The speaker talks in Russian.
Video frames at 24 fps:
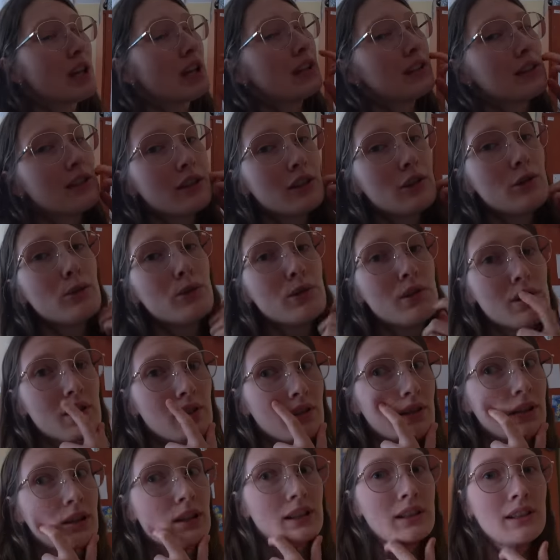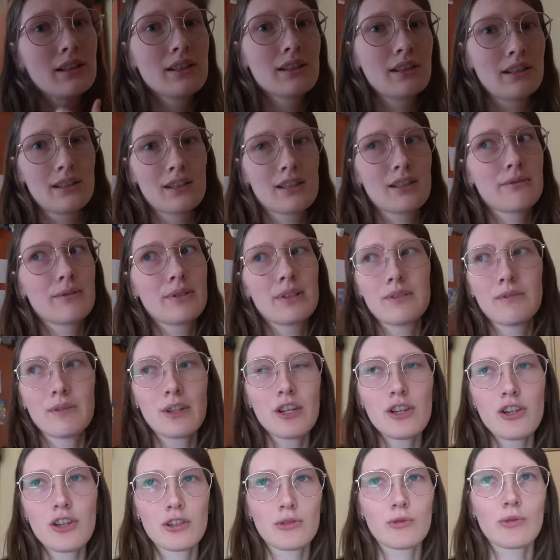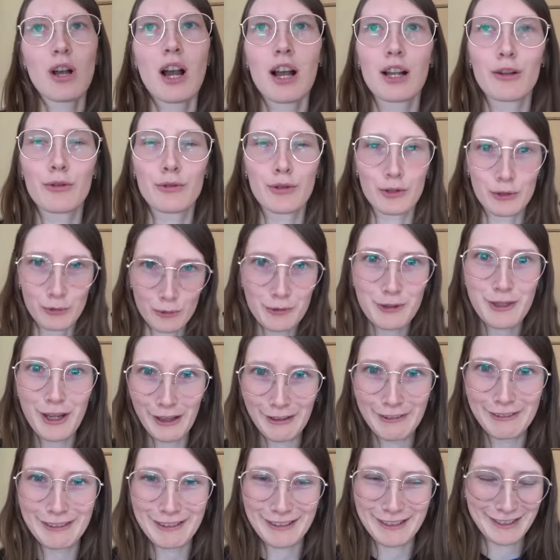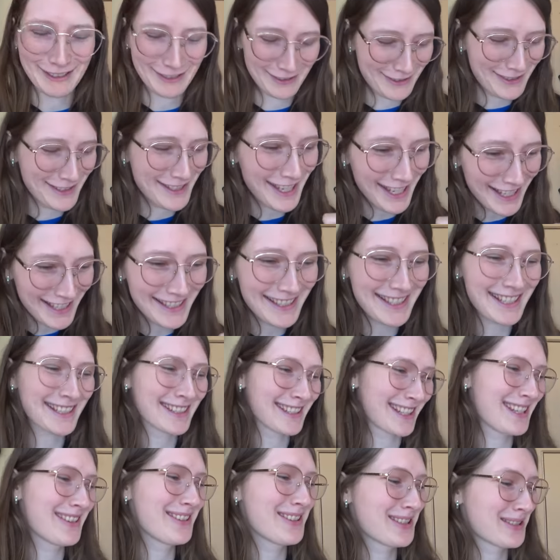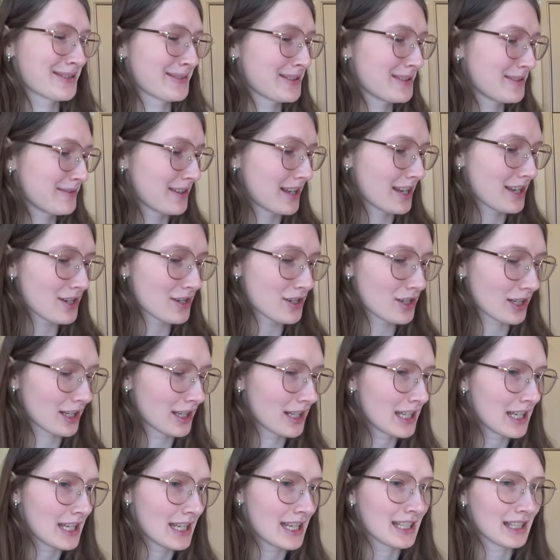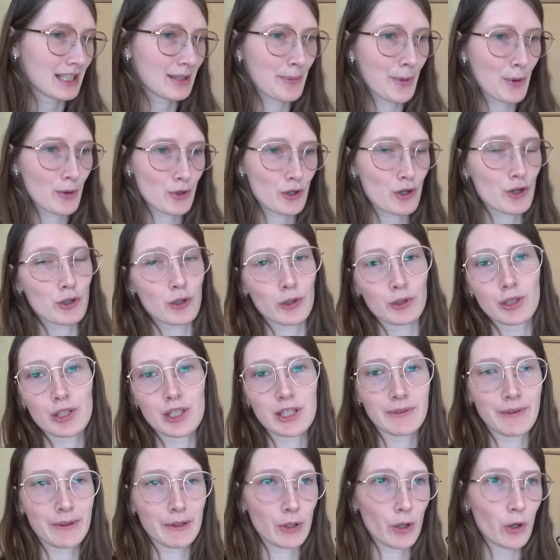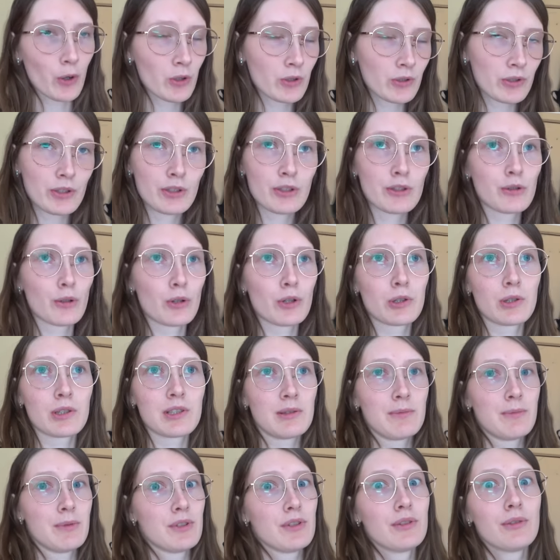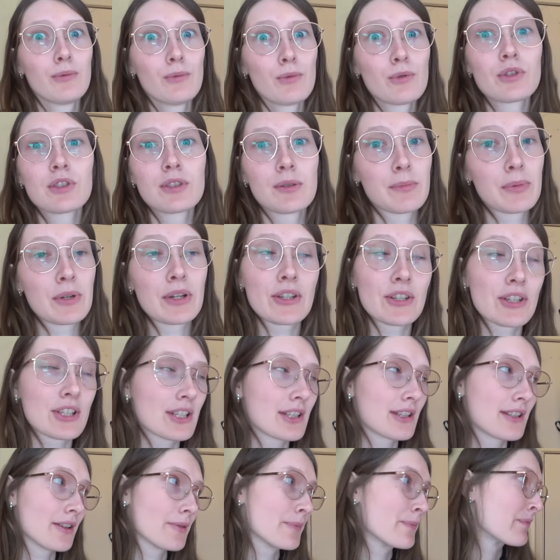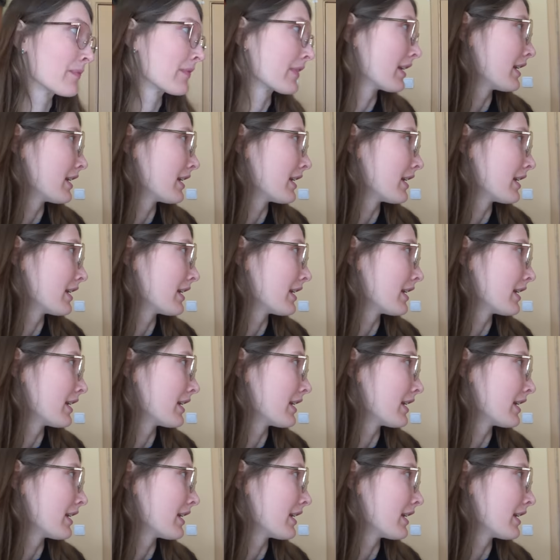отдают э, какие-то свои вещи, ну как люди, студенты, студенты отдают свои вещи, ты можешь что-то свое, то, что тебе не нужно принести.